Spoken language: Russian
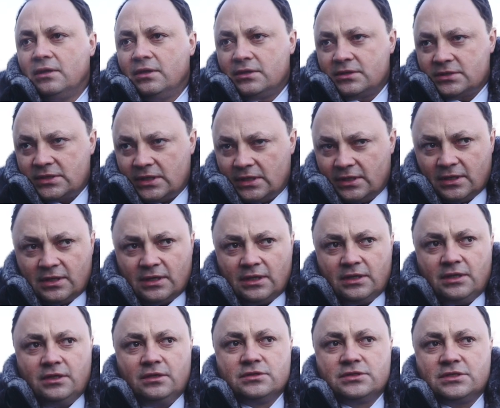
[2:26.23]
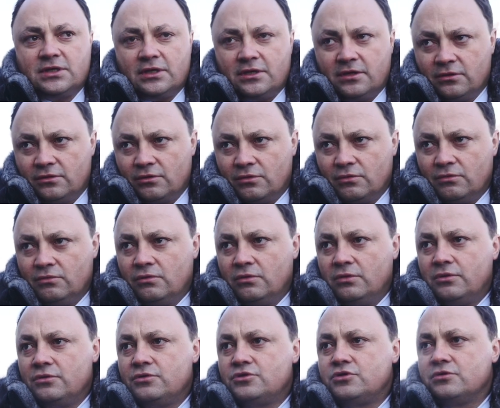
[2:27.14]
садик один, садик
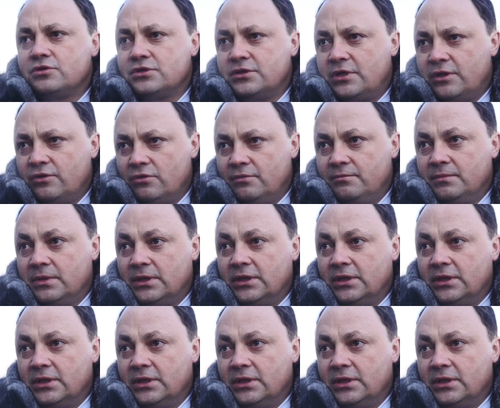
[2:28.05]
другой, еще сдаем.